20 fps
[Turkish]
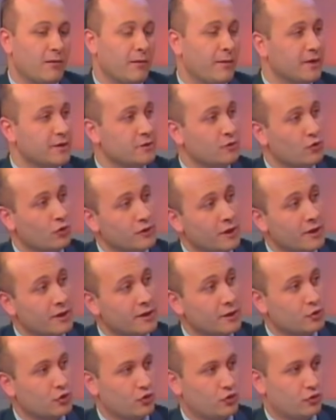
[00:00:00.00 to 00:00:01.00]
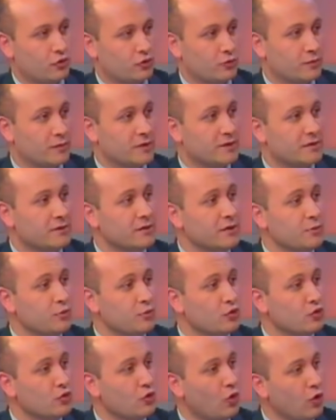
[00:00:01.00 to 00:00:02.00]
Ama bakın onlara da soruyorum.
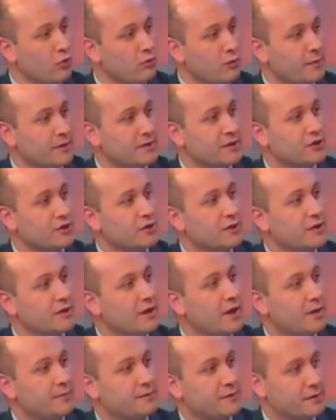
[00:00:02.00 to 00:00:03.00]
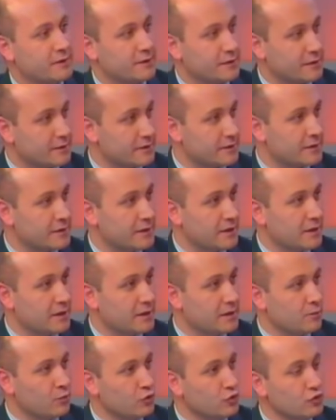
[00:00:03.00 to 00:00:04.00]
Siz bunun olmaması için ne yaptınız?
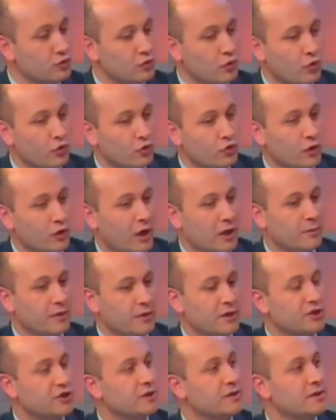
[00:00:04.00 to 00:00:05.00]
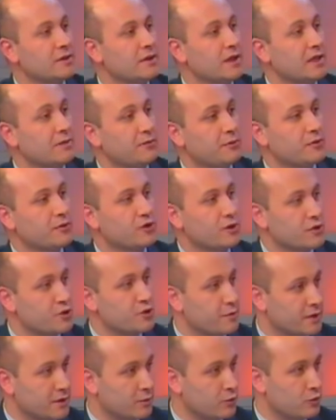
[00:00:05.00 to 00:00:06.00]
Bunun önünü almak için ne gibi bir
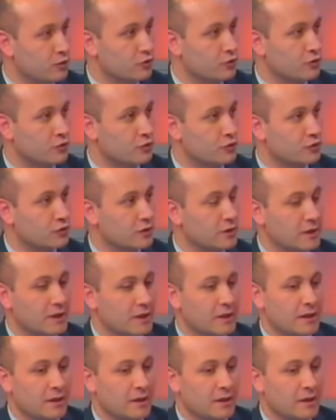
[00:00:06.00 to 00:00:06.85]
çalışmada bulundunuz?